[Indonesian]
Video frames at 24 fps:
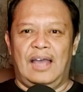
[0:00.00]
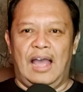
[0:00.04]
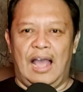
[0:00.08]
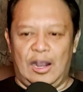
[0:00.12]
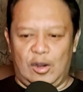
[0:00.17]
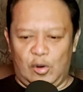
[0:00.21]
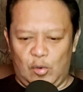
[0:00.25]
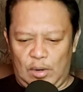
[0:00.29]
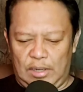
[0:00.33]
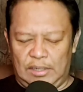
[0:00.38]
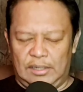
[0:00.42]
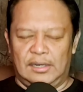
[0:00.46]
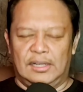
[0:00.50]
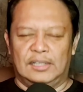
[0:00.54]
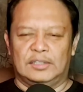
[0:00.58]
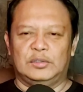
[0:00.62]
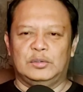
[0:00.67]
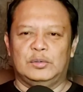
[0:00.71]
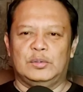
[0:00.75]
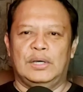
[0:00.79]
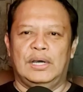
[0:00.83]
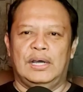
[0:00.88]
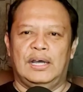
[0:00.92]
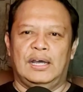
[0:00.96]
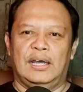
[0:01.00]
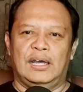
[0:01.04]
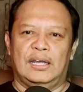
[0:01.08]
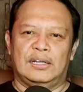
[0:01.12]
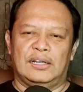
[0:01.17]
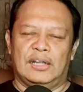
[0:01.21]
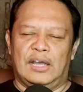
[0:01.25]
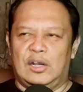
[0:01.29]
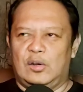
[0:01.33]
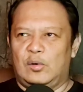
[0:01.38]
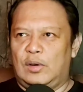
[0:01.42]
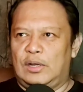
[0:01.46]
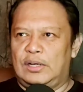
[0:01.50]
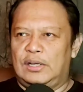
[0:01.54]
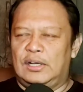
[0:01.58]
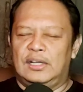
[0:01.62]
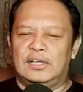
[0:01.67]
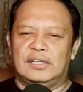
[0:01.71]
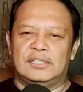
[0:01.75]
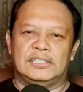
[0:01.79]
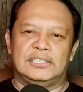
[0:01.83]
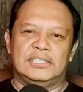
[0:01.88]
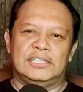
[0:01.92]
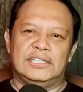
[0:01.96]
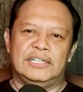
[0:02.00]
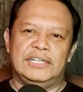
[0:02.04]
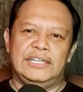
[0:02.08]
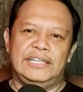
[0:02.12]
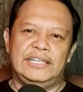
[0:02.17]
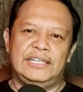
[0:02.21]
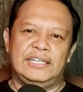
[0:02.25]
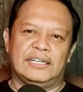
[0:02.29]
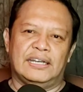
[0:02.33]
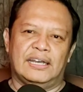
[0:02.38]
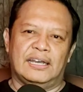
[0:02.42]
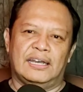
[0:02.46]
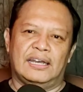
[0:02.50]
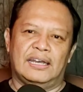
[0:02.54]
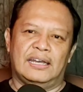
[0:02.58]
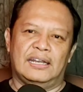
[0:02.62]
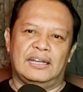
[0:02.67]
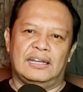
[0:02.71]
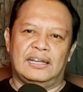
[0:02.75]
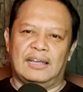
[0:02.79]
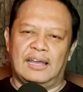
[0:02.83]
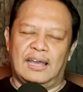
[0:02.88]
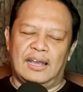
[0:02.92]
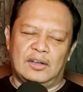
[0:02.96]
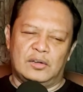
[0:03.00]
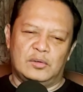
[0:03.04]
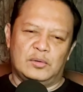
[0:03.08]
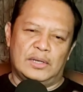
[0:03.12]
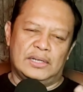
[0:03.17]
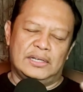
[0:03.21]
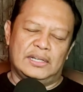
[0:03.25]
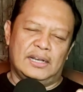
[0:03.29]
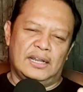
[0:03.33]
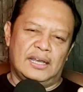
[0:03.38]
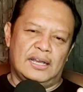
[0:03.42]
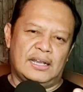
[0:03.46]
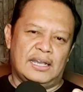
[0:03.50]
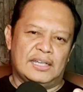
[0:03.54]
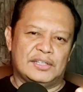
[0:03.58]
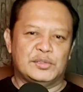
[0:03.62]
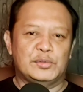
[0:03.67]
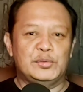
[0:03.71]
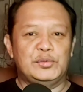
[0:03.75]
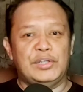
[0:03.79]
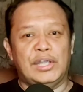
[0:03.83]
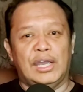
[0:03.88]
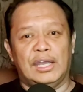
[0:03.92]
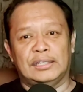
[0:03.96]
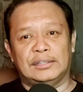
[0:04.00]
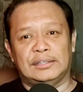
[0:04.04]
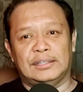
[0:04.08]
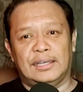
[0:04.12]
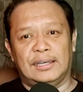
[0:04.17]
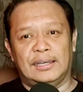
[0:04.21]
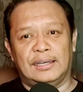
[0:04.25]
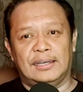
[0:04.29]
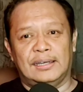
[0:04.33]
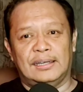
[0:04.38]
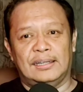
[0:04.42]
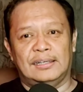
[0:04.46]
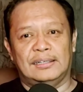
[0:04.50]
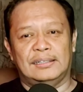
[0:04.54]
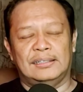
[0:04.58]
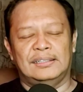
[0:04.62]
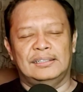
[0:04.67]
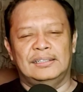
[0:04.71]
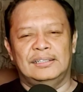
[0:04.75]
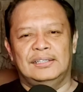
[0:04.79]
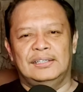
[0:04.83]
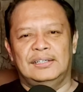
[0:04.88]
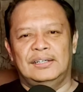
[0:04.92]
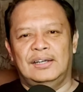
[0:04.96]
aku adalah Tuhan, aku adalah keheningan, aku adalah kasunyatan,